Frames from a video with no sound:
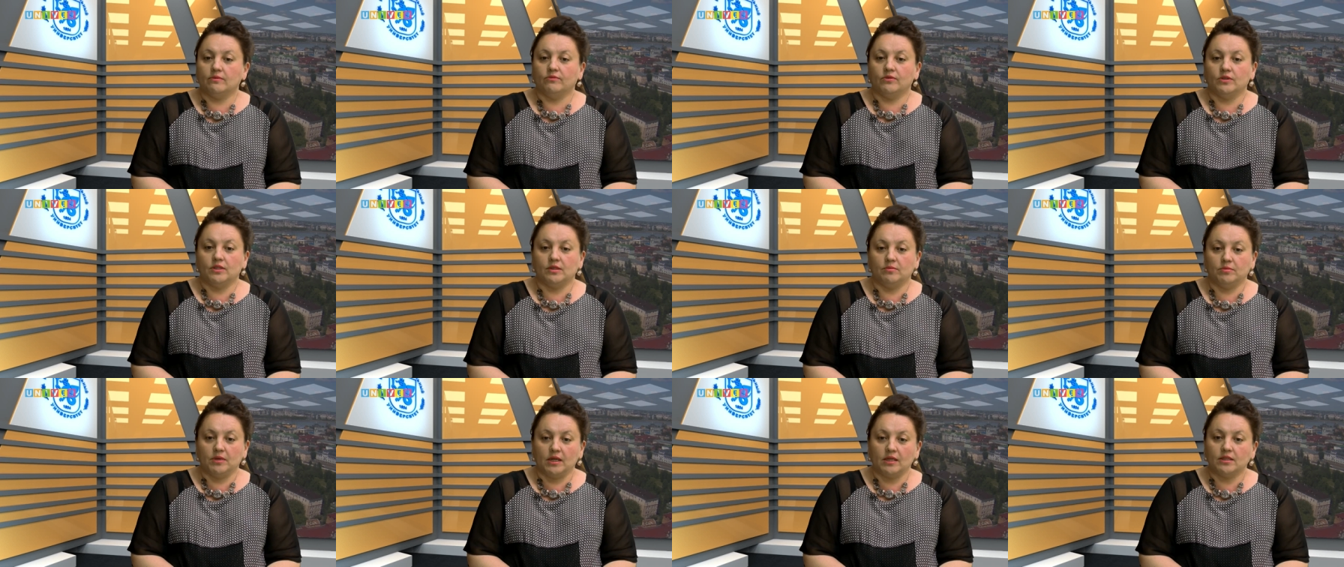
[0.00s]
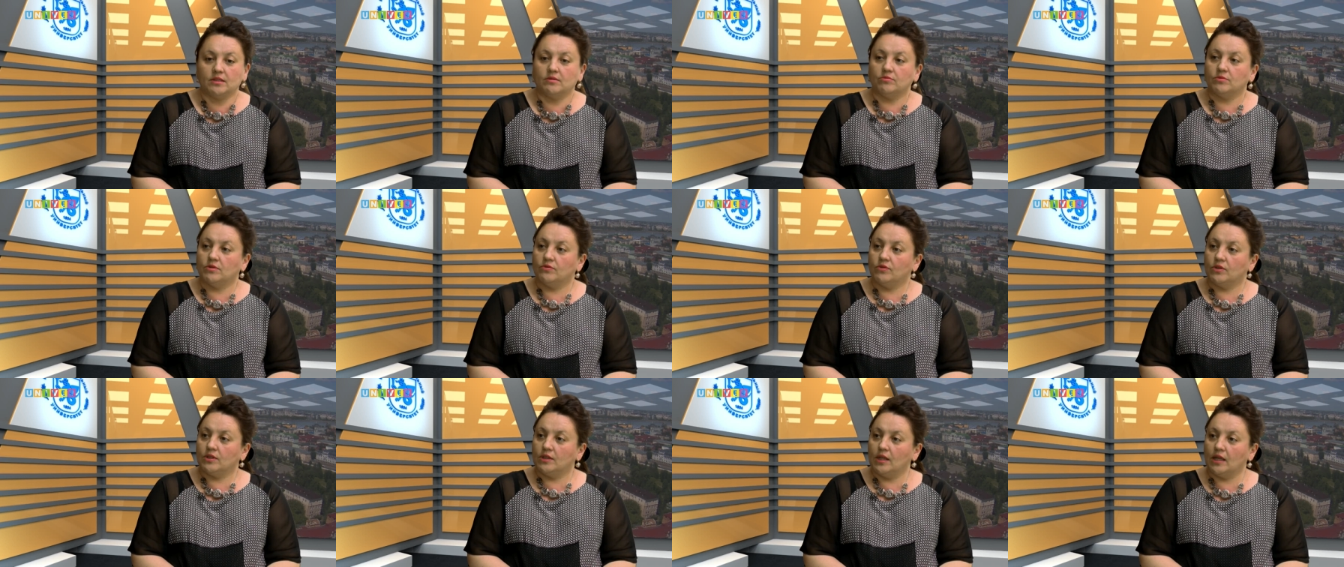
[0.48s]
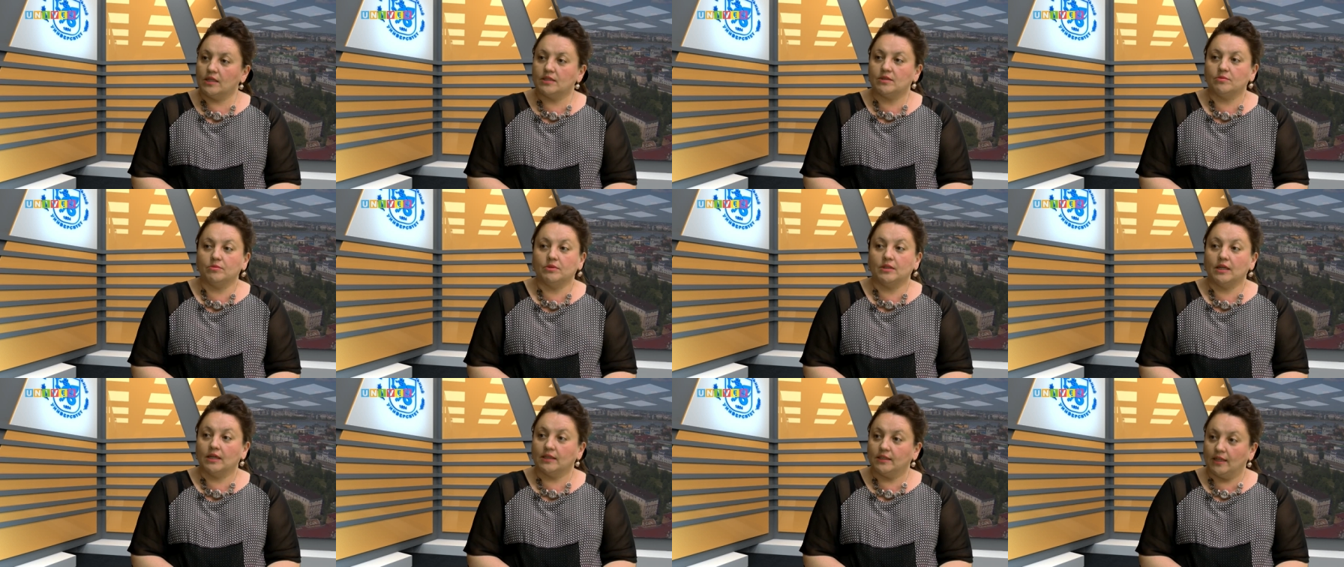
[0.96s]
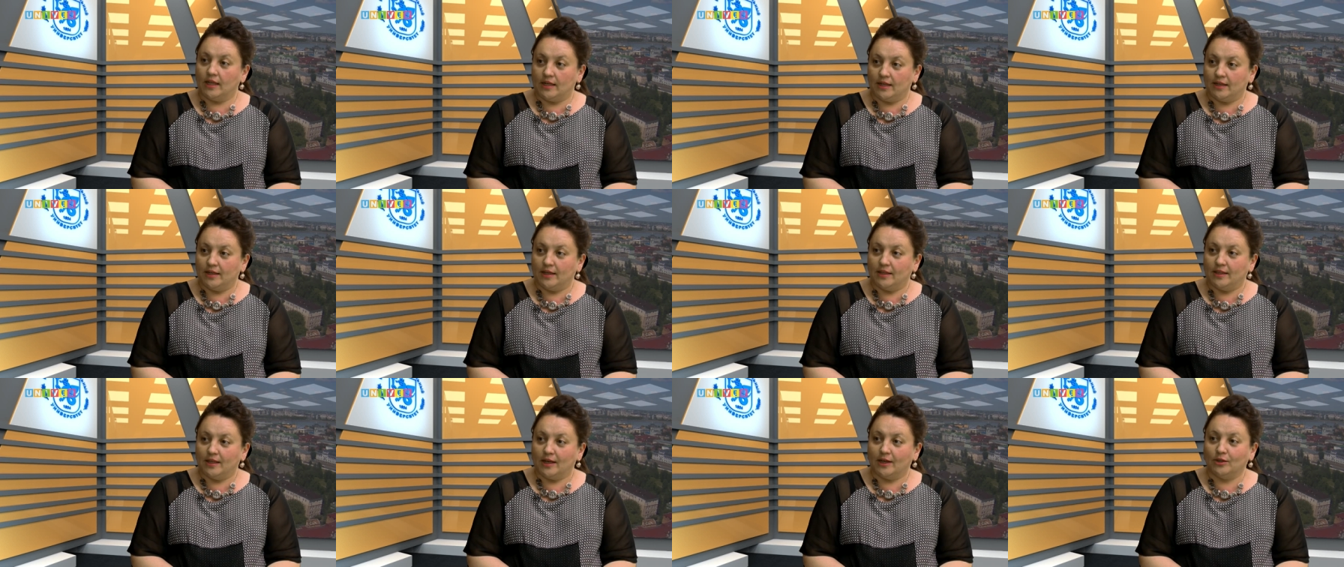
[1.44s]
2018, 2019 и так
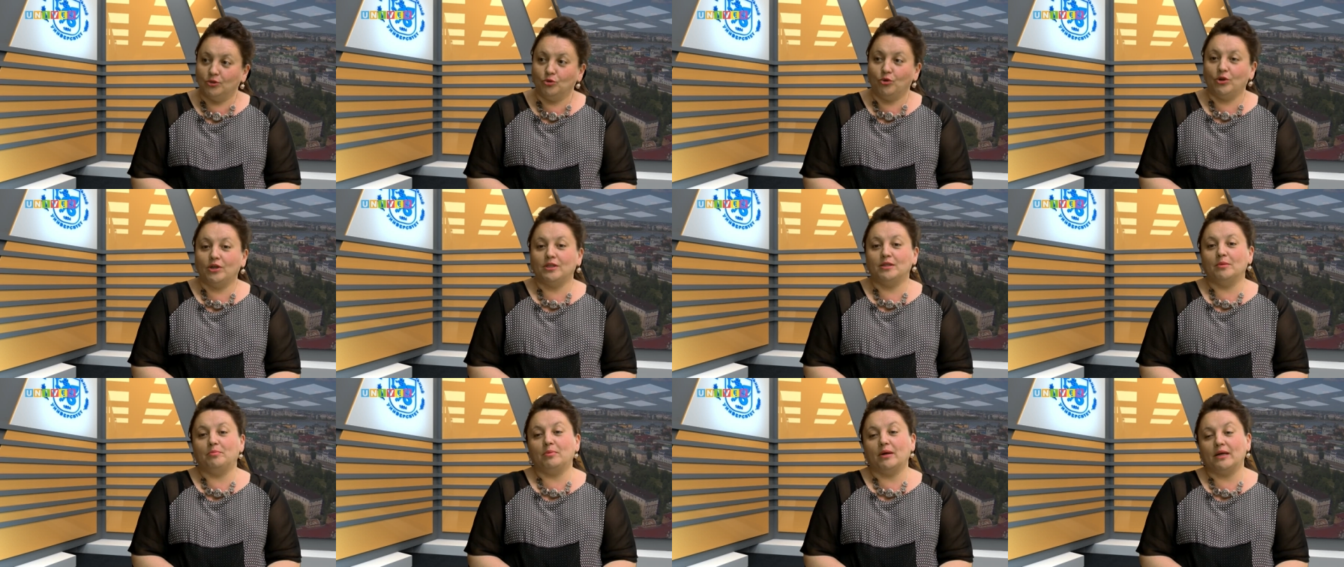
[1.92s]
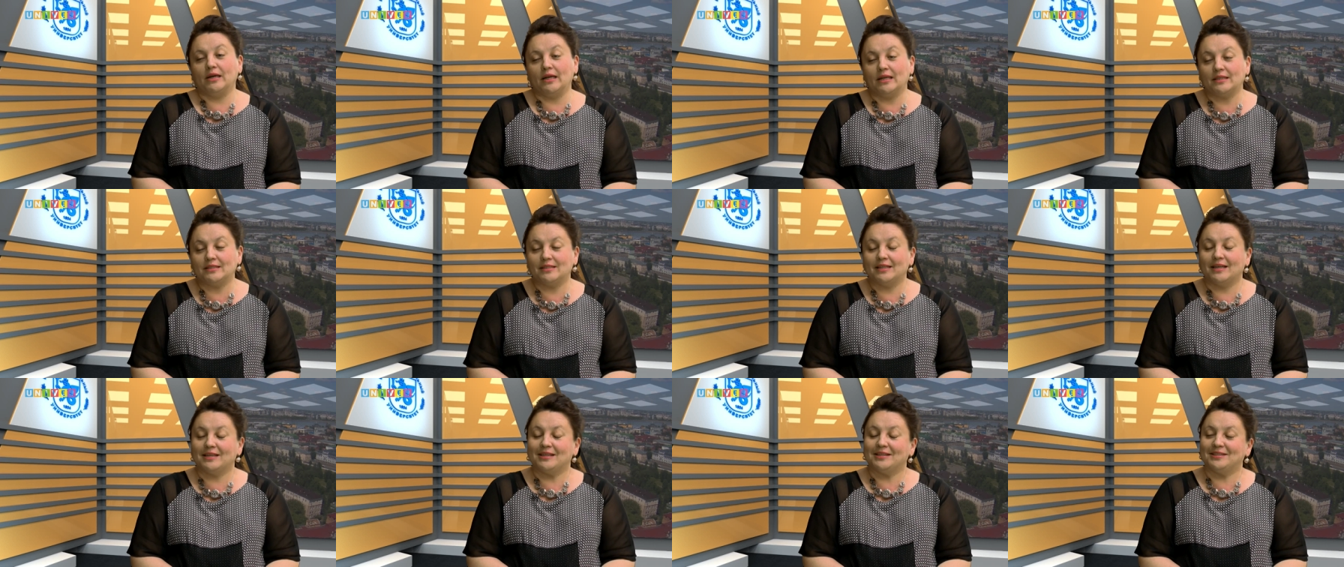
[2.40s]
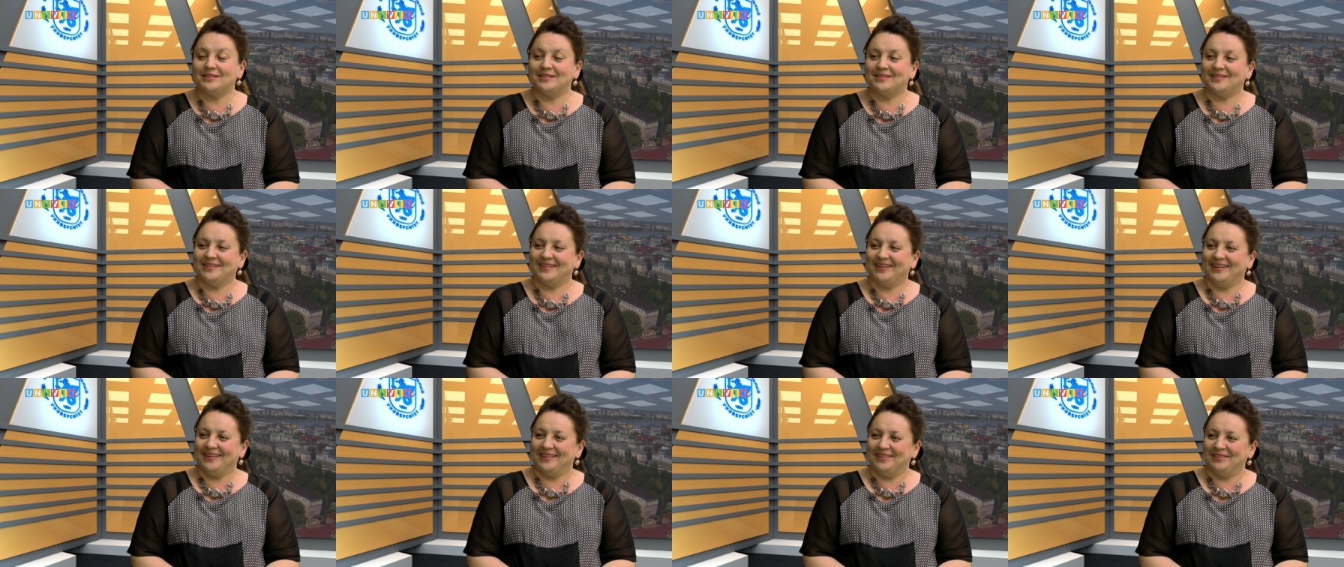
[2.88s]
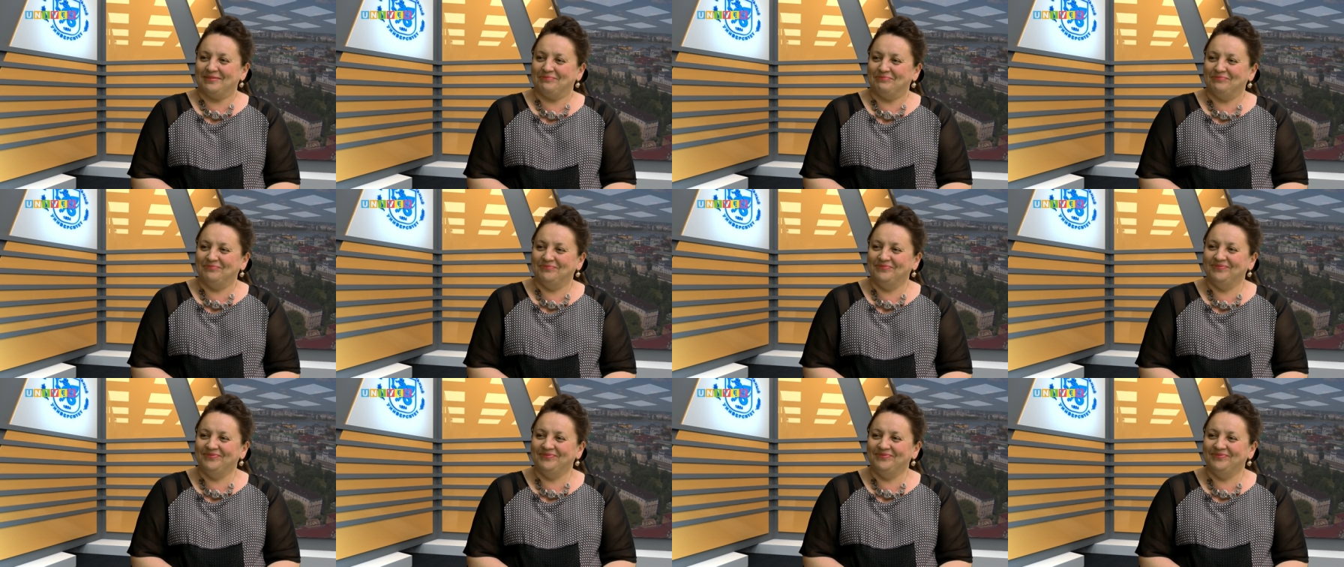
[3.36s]
далее годах. Но это пока останется секретом.